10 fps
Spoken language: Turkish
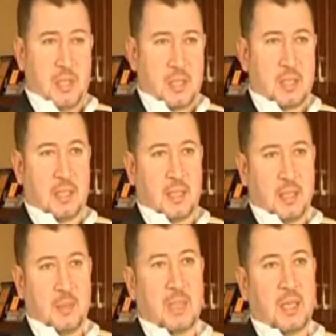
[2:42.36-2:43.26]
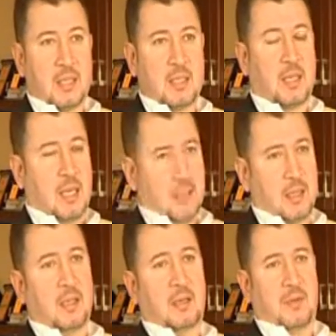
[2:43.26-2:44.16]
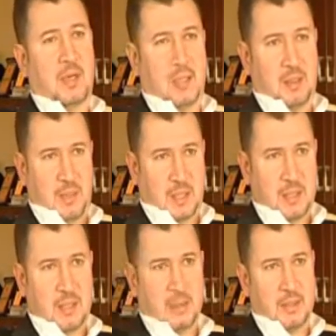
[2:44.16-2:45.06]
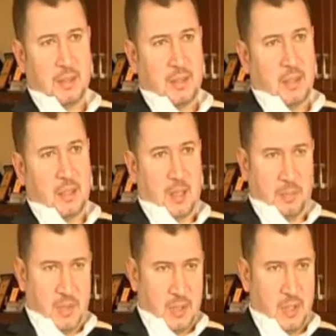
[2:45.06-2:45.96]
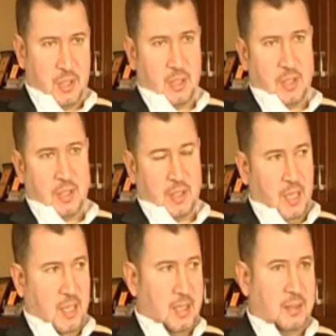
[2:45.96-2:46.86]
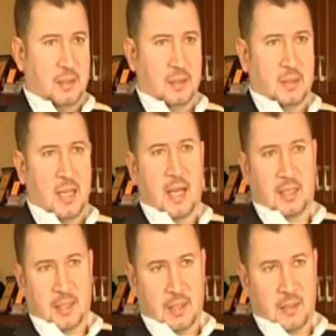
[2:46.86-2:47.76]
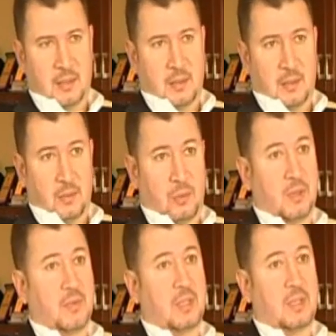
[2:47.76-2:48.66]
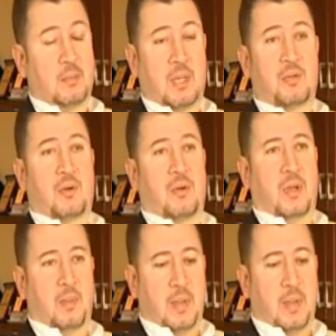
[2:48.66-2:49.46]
Başarının sırlarından bir tanesi de kendini iyi ifade etmektir. Yaptığın işi, hayatını, derdini doğru ifade etmek çok